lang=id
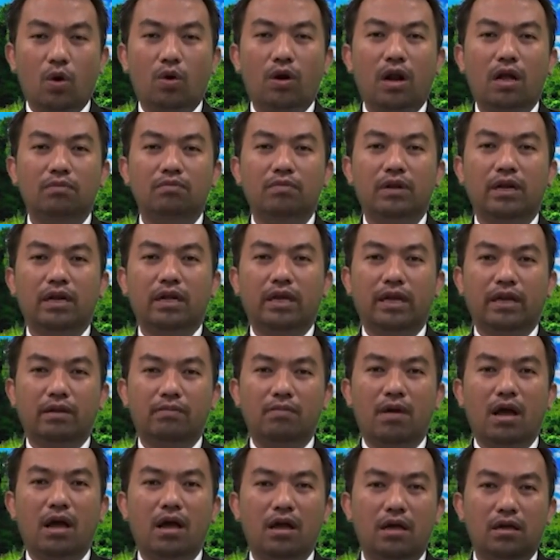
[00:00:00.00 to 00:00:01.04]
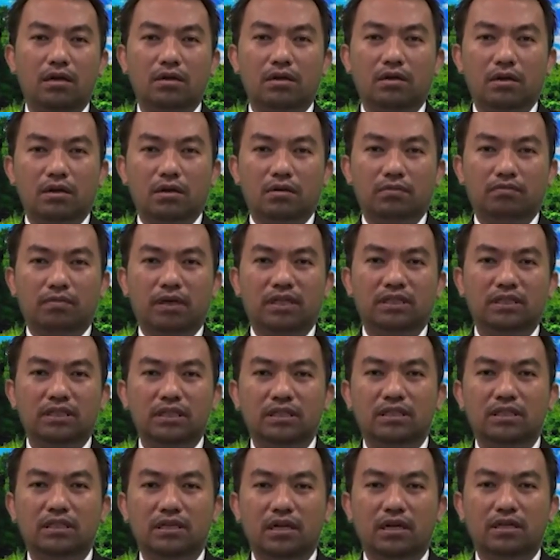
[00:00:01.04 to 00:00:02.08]
Orang berkemah
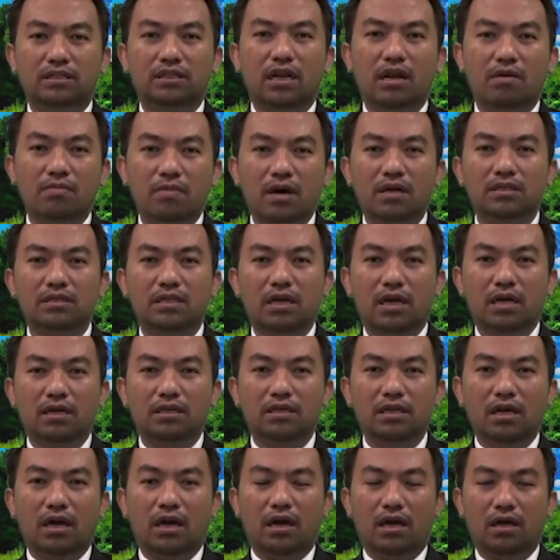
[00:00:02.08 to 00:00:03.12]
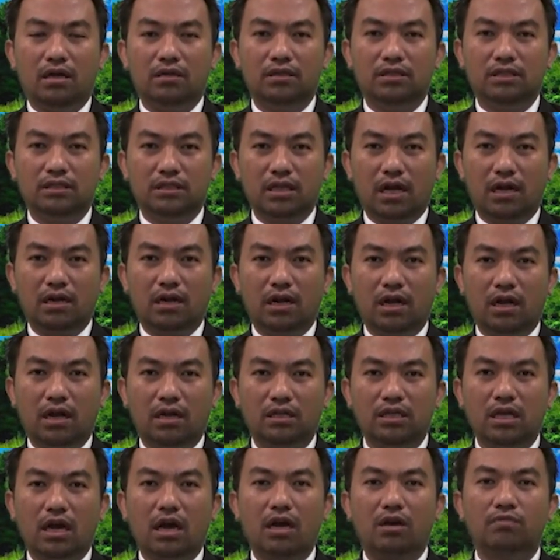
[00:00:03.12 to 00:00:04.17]
pasti tidak selamanya ia di
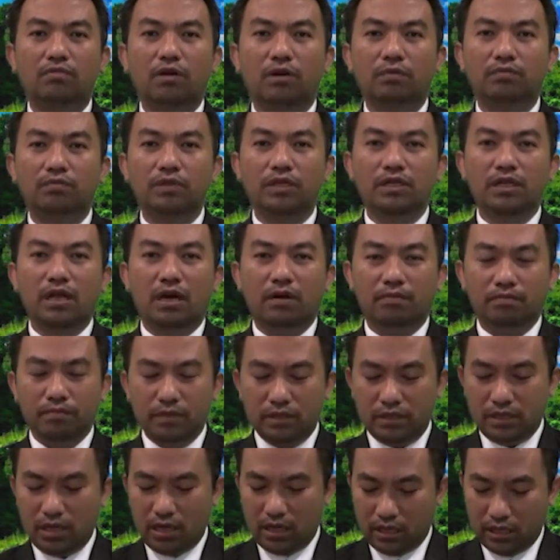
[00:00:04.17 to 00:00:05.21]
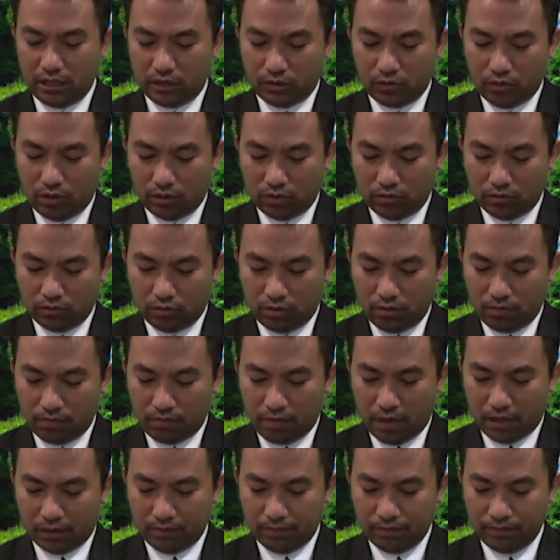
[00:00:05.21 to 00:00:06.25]
sana. Ia akan berpindah-pindah ke suatu
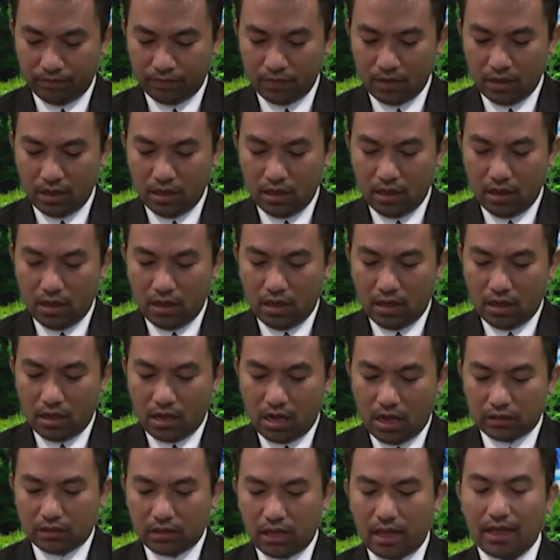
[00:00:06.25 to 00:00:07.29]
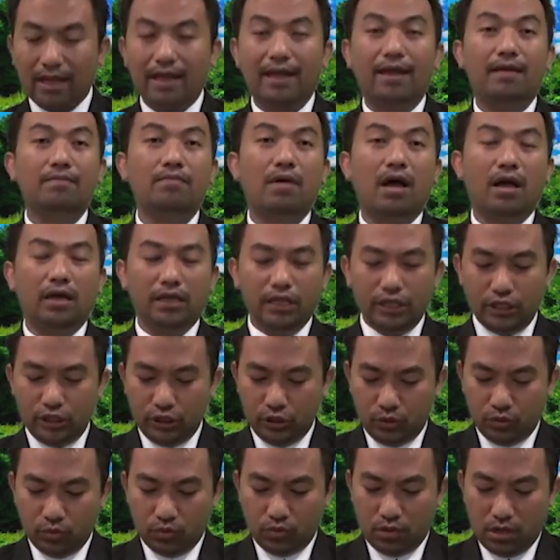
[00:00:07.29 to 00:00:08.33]
tempat. Kata kemah
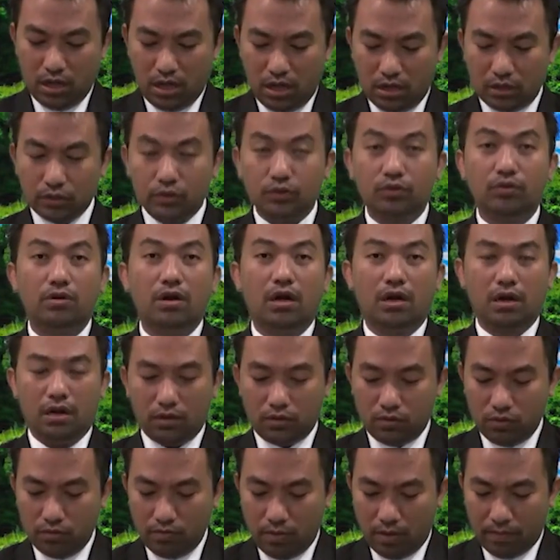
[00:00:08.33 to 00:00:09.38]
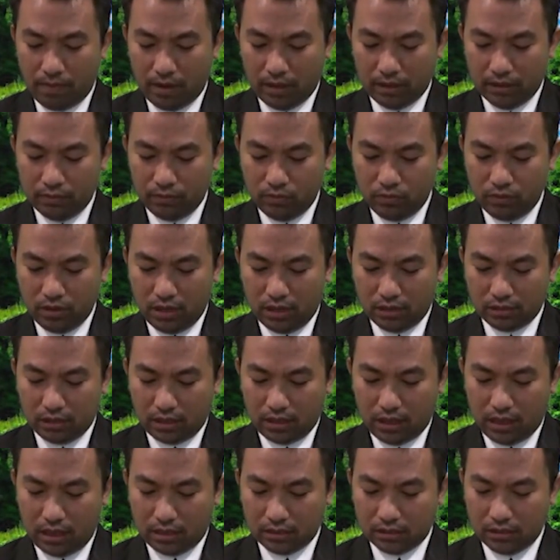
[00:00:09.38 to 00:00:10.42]
ini juga, saudaraku, bapak ibu yang
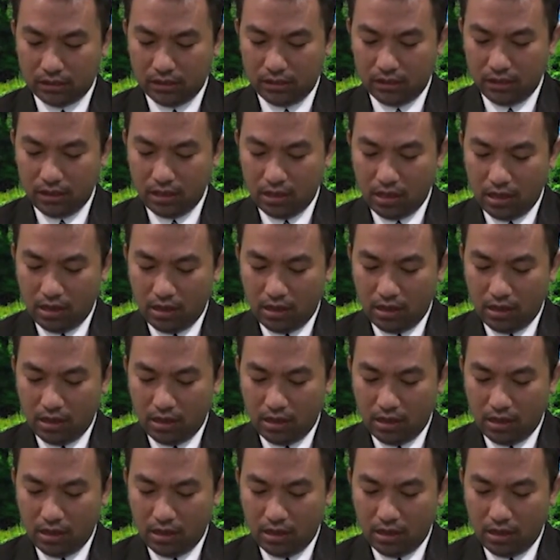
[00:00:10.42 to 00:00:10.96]
terkasih,